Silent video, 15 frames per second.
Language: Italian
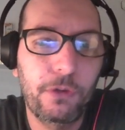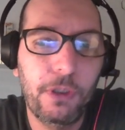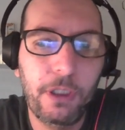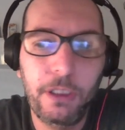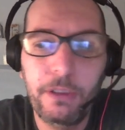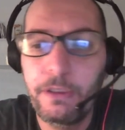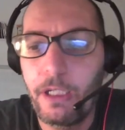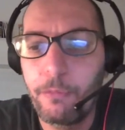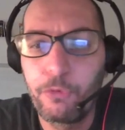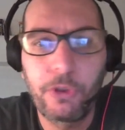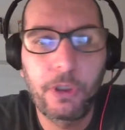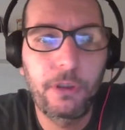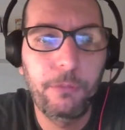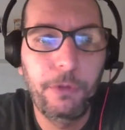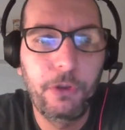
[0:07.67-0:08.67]
Andiamo un
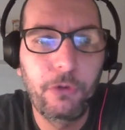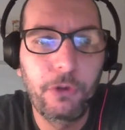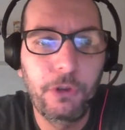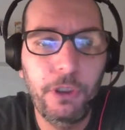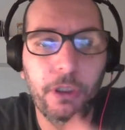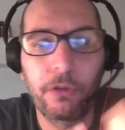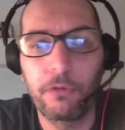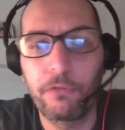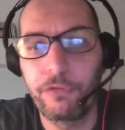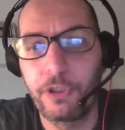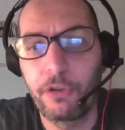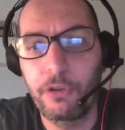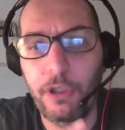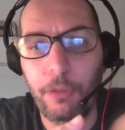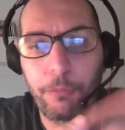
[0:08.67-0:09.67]
attimino indietro,
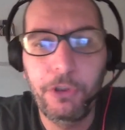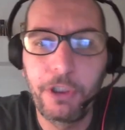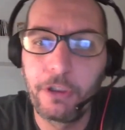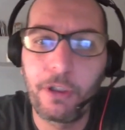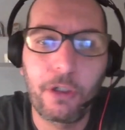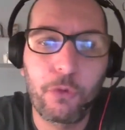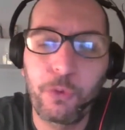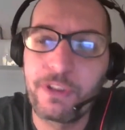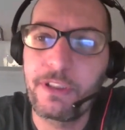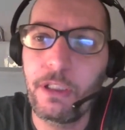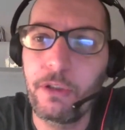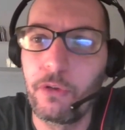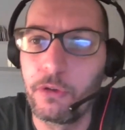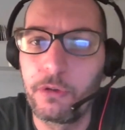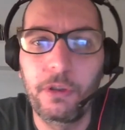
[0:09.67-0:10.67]
ovvero andiamo indietro a questa
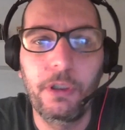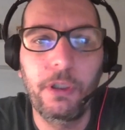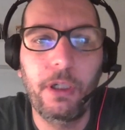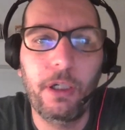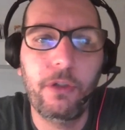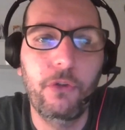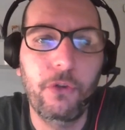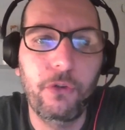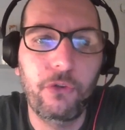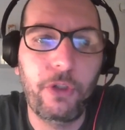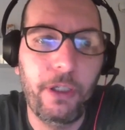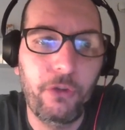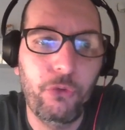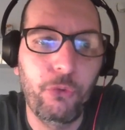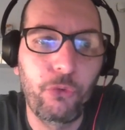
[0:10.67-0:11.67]
notte, a cosa
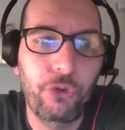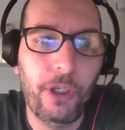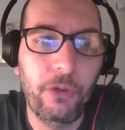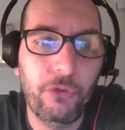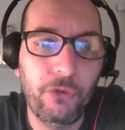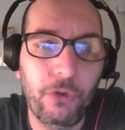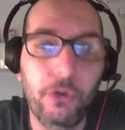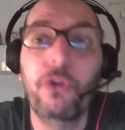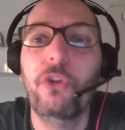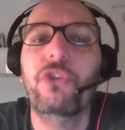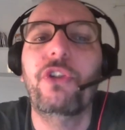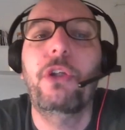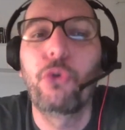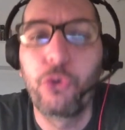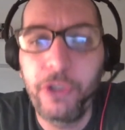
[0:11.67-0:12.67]
è successo o
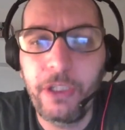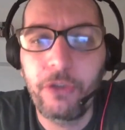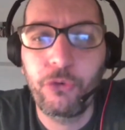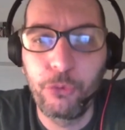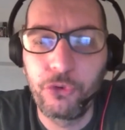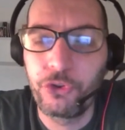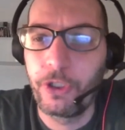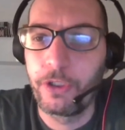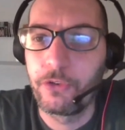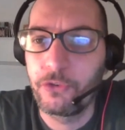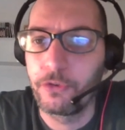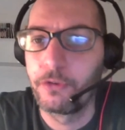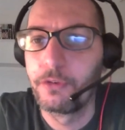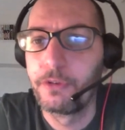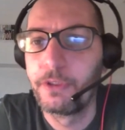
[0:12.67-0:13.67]
cosa non è
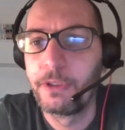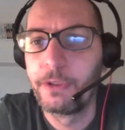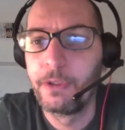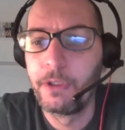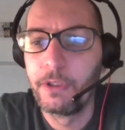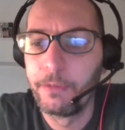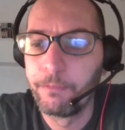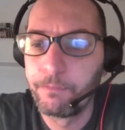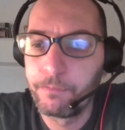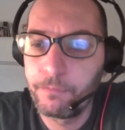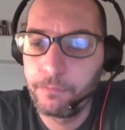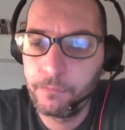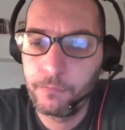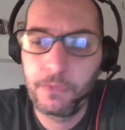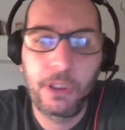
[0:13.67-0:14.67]
successo
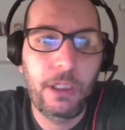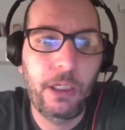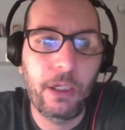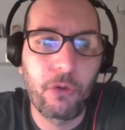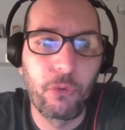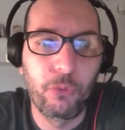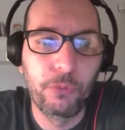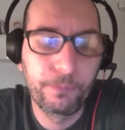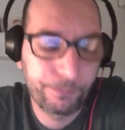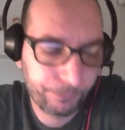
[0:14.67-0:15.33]
a Raw.